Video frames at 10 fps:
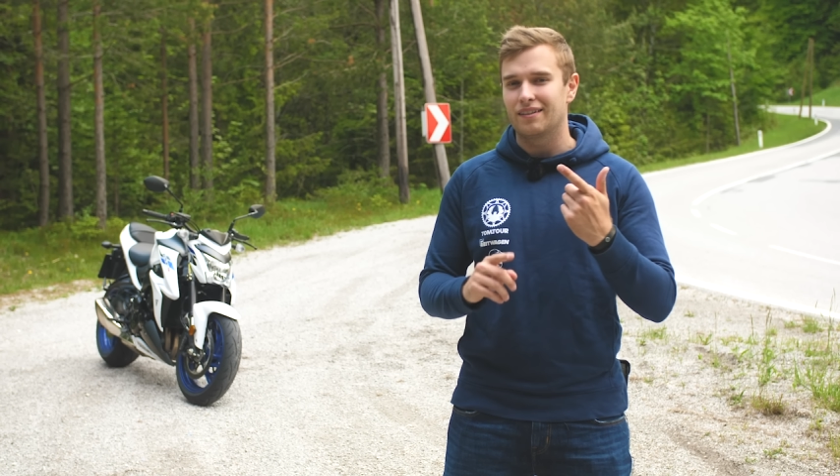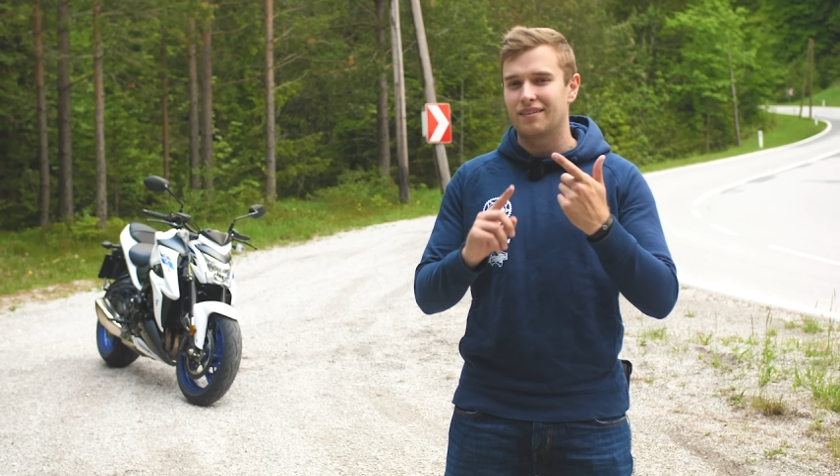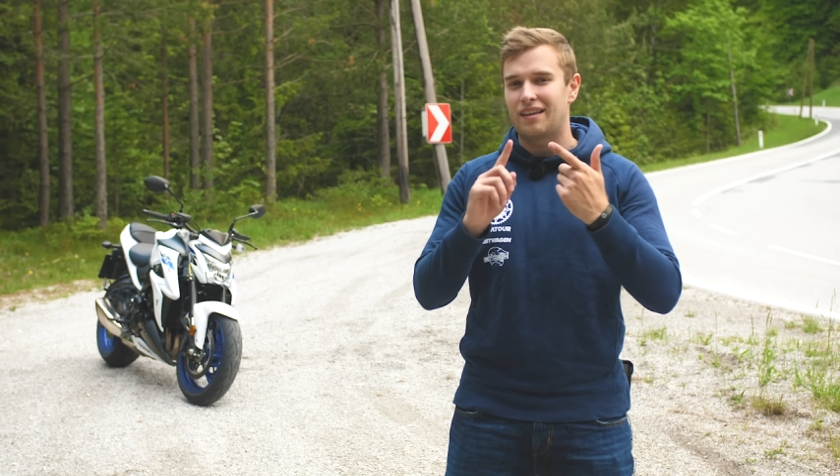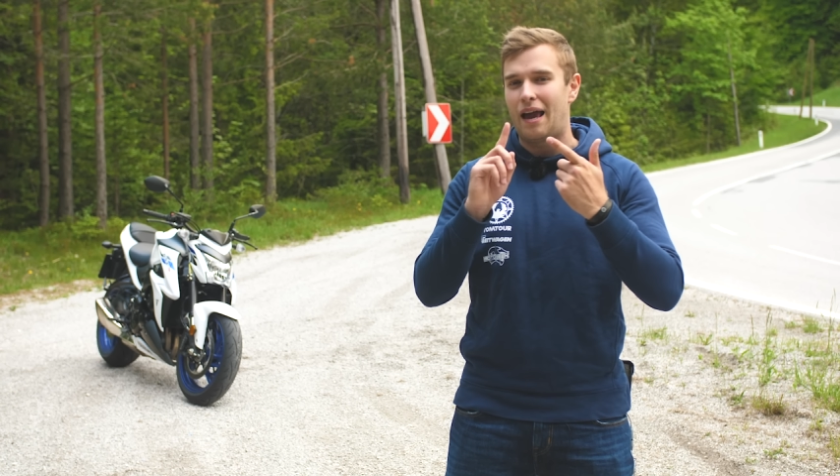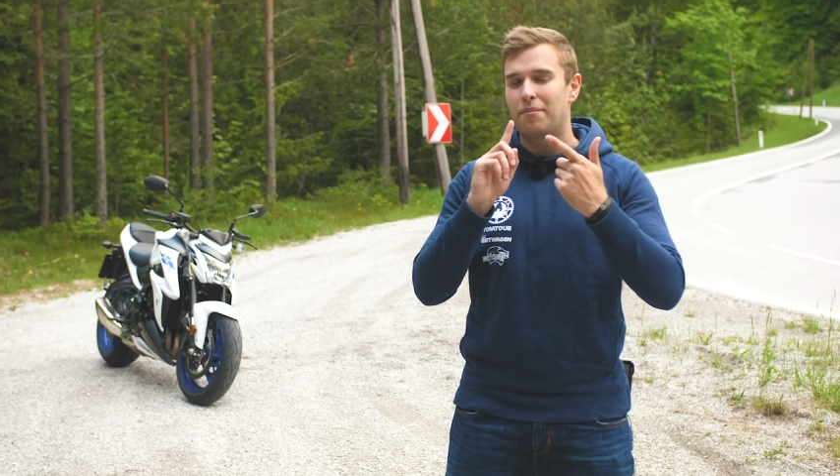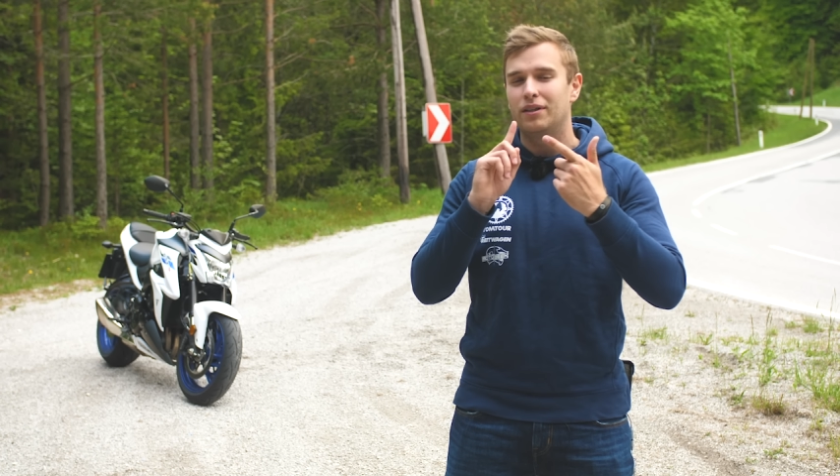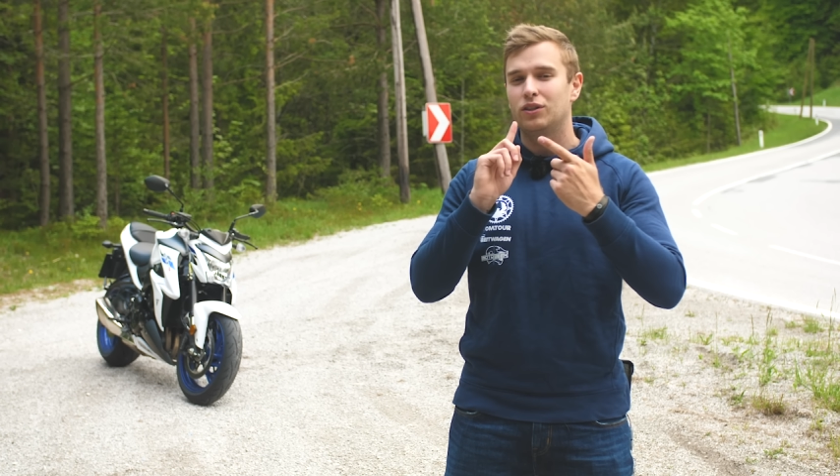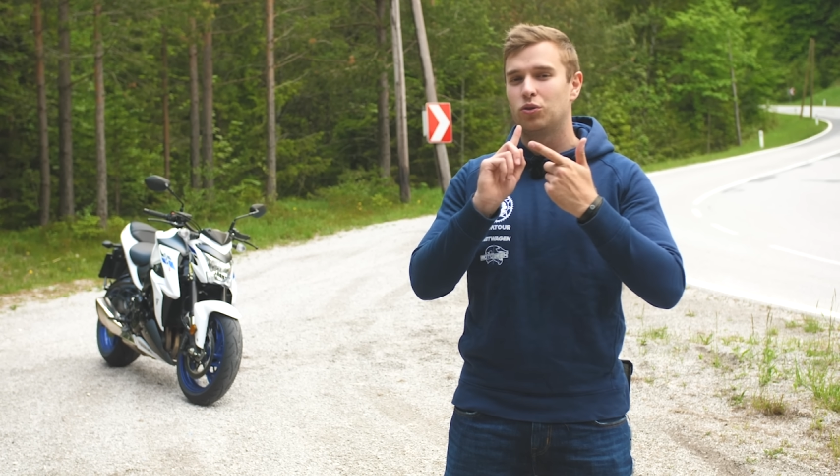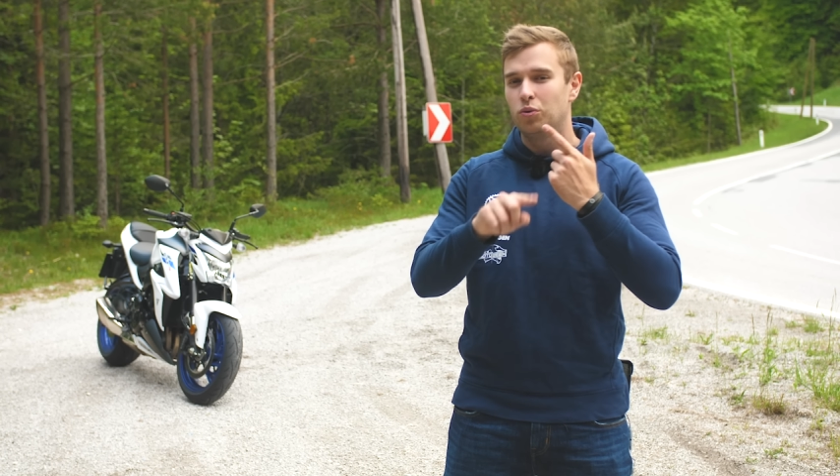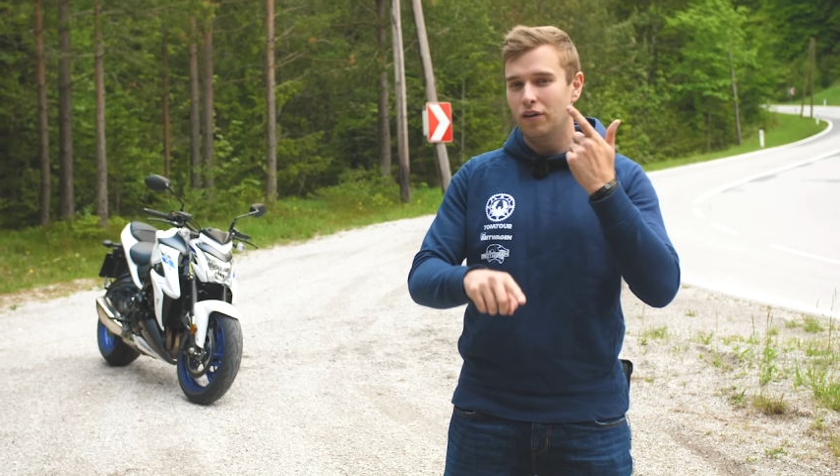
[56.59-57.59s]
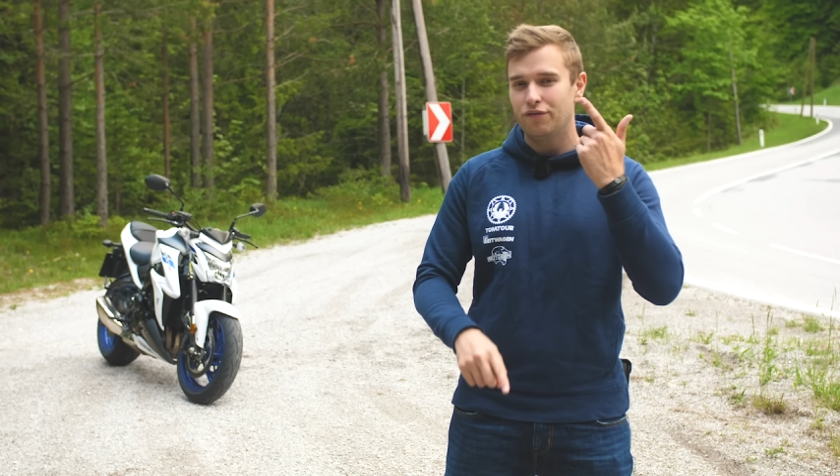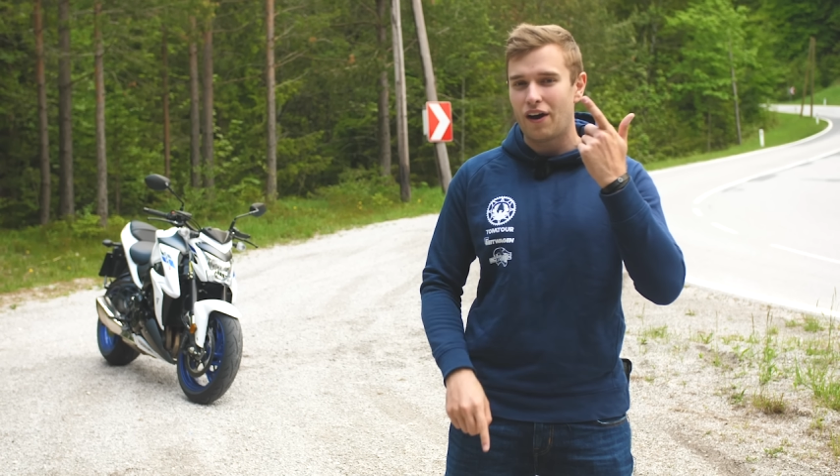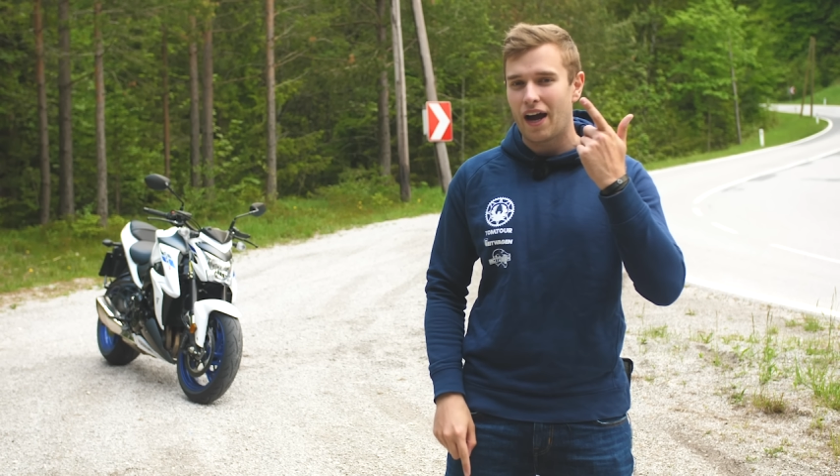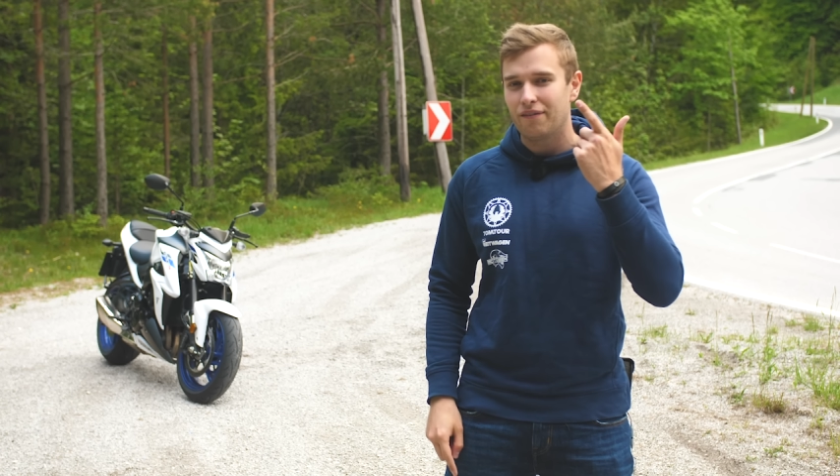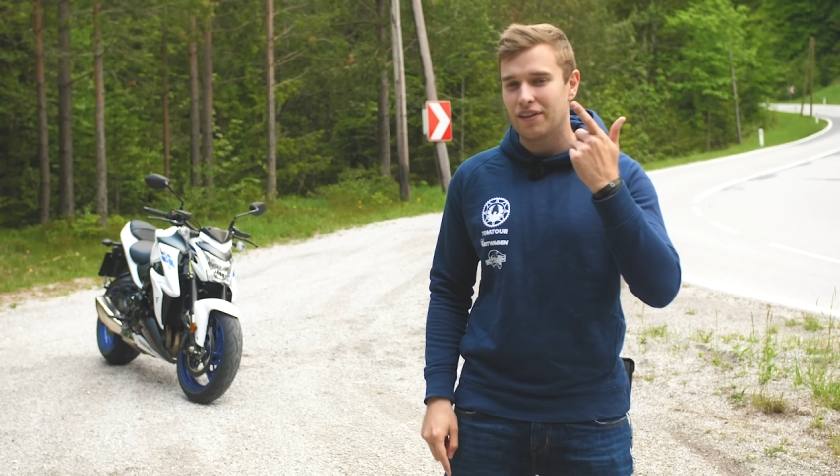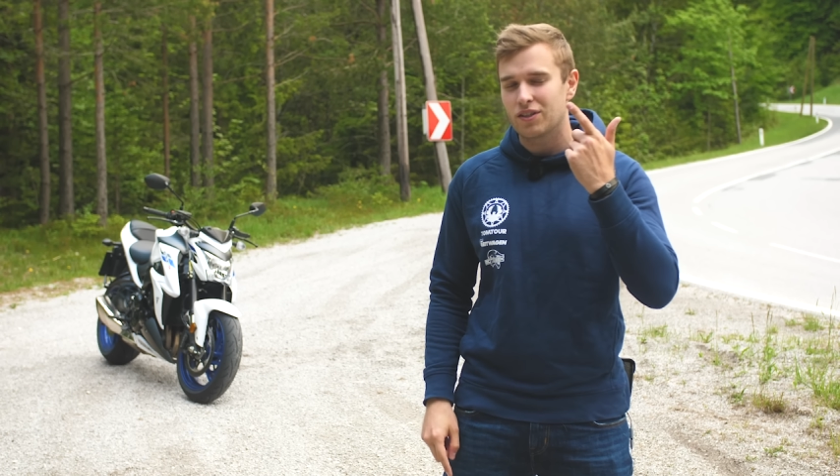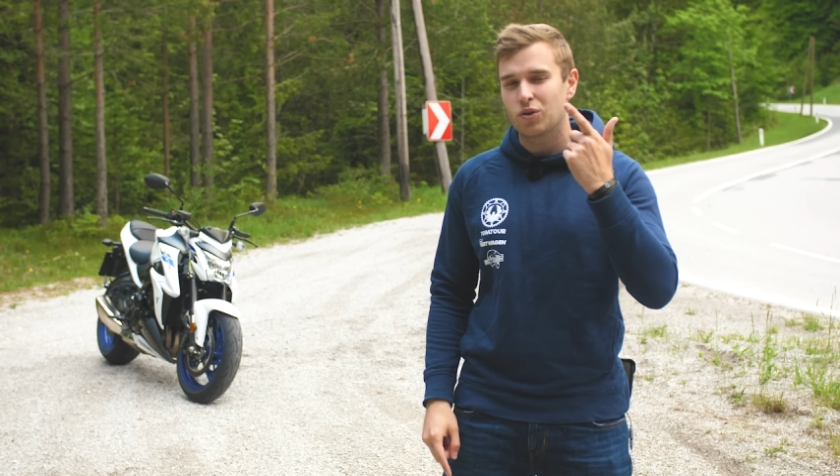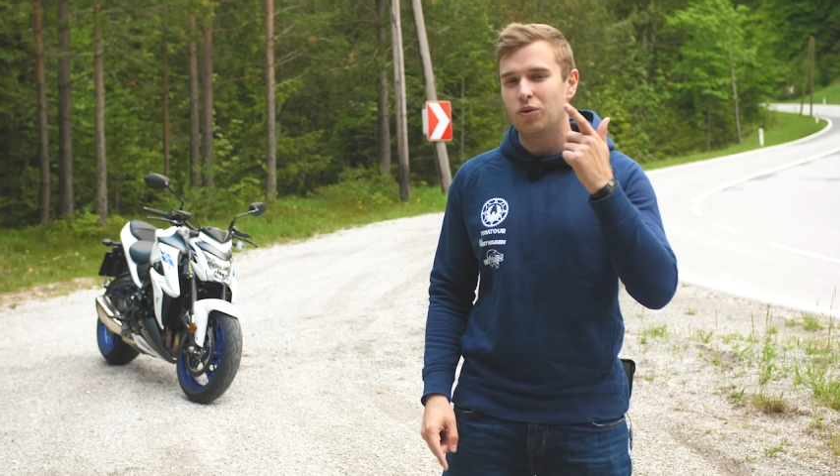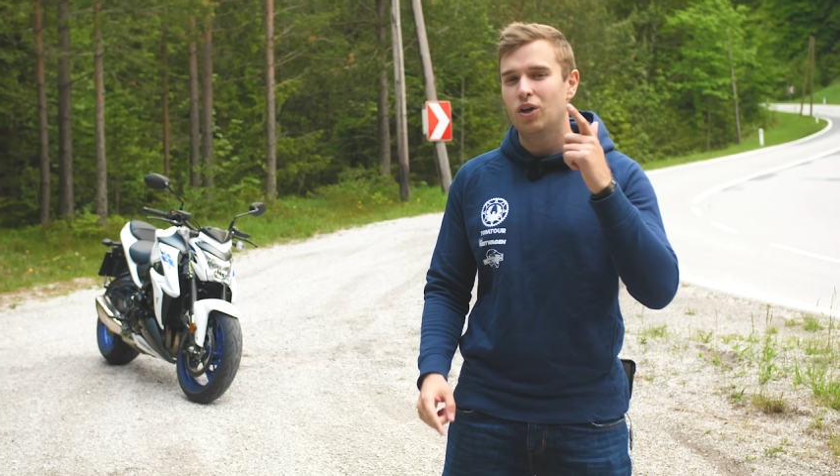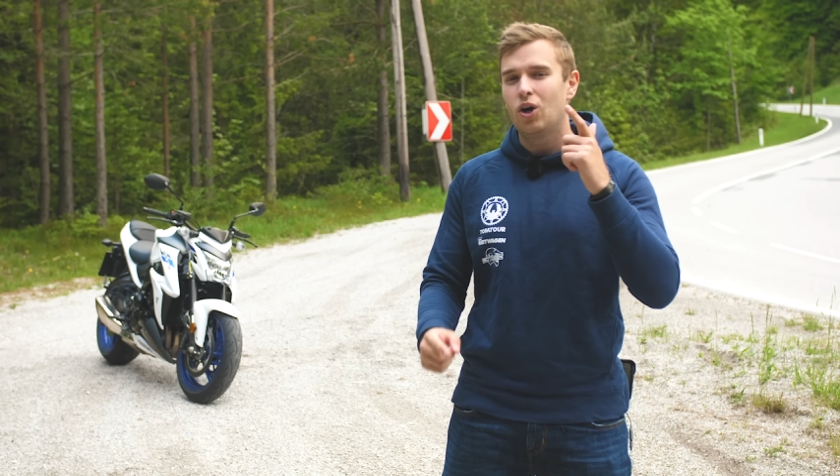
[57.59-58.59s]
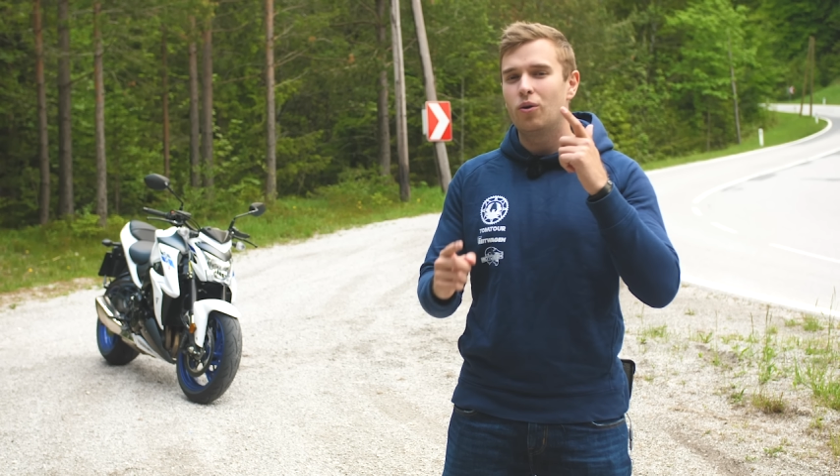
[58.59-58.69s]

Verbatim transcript: Das ist einmal die Turnfahrerversion